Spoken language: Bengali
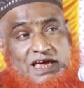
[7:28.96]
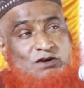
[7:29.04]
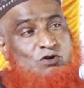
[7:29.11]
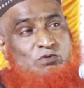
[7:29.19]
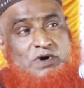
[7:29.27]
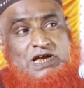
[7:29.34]

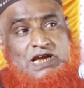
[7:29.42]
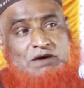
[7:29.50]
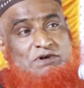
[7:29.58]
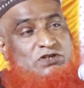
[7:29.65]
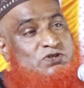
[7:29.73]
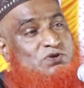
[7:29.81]
খেয়ে ঘুমাইলে
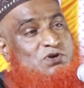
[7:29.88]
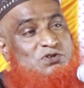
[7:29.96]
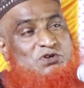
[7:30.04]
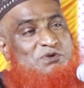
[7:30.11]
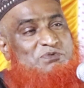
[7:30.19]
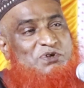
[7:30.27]
আমার
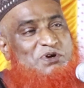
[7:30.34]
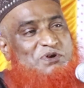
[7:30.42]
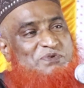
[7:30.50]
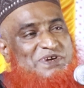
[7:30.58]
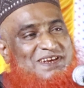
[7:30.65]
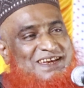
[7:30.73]
চোখত ঘুম
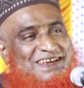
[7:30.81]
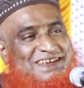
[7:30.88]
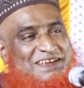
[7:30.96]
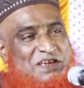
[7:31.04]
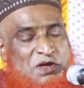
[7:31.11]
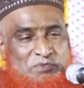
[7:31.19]
ধরবে না
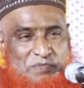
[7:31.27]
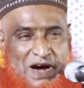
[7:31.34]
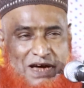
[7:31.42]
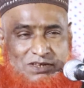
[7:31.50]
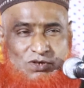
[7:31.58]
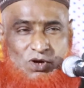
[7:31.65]

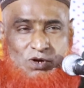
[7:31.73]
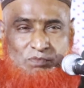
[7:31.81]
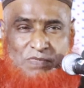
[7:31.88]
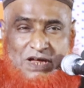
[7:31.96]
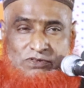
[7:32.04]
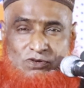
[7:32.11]
ভাত
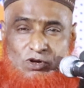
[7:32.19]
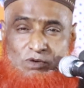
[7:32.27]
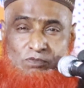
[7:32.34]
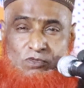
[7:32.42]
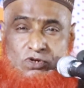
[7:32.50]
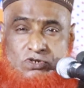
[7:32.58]
গরম মাছ
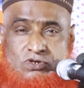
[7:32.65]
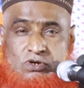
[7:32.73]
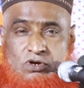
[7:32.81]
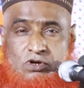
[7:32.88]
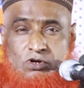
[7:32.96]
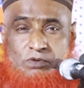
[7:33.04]
গরম গোস্ত
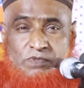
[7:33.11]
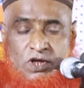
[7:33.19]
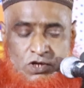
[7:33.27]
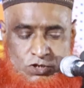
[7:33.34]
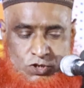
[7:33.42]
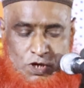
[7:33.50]
গরম
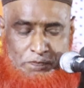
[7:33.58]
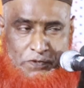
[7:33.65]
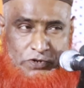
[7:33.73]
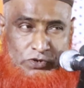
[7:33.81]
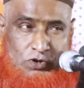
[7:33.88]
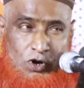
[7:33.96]
সব
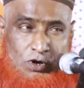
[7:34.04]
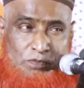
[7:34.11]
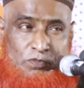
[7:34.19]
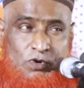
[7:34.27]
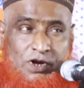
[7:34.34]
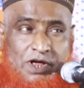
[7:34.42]
কিছু
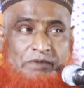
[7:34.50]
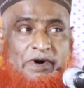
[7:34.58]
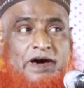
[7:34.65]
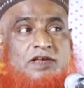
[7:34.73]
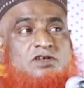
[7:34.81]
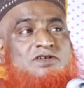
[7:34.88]
গরম করে
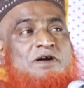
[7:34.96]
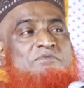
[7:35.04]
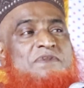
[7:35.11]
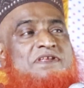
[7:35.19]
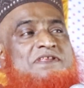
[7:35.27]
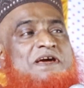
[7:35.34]
ভাইয়ের
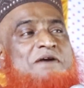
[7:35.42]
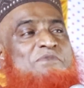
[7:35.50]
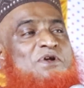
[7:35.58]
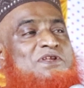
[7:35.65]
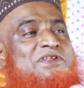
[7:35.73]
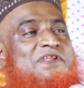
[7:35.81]
সামনে দিয়ে
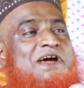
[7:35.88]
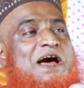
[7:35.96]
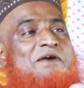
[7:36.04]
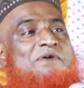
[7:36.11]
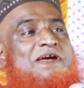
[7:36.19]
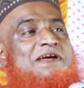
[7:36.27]
বলতেছে
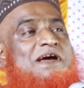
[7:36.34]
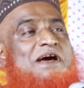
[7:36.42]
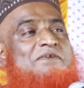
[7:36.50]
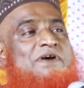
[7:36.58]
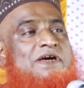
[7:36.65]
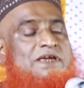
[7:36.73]
খাবাই
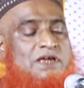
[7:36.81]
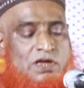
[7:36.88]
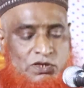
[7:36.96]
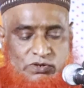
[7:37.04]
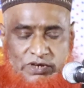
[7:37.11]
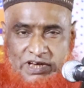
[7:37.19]
খাবাই
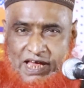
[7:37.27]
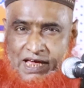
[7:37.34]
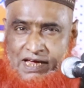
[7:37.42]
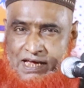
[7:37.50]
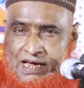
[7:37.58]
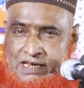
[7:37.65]
তুই
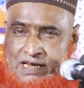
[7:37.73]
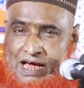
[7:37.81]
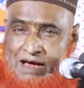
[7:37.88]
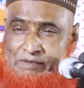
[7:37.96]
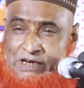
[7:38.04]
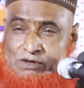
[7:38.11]
না খাইলে
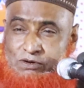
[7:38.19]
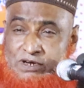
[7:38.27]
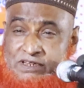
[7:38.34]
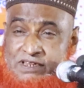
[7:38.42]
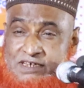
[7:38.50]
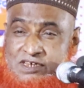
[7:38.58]
আমার
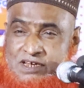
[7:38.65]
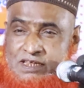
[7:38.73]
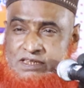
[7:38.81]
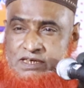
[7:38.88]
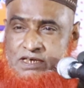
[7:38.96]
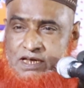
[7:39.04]
কলিজার
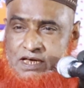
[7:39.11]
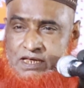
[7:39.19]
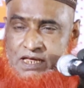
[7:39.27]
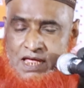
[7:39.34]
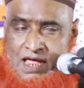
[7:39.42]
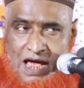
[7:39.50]
শান্তি
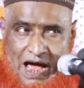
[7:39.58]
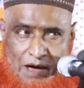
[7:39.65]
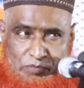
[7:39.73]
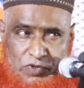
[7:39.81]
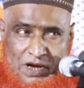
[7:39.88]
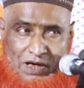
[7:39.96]
নাই
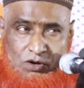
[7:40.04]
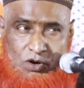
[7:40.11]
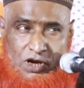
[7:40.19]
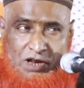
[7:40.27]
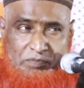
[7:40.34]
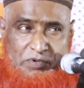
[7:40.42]
আবদুল্লাহ
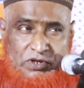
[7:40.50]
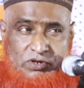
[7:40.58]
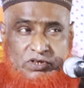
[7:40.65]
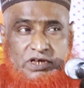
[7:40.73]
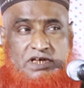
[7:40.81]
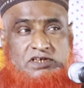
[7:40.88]
ঘরের
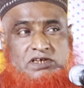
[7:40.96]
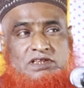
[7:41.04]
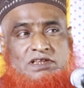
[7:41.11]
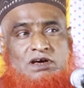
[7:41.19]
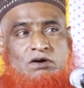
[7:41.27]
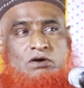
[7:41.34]
ভিতর থেকে
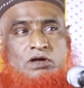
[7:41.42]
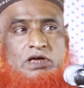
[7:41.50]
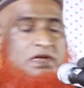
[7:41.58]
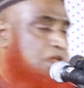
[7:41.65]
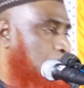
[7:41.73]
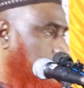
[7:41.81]
চিন্তা করে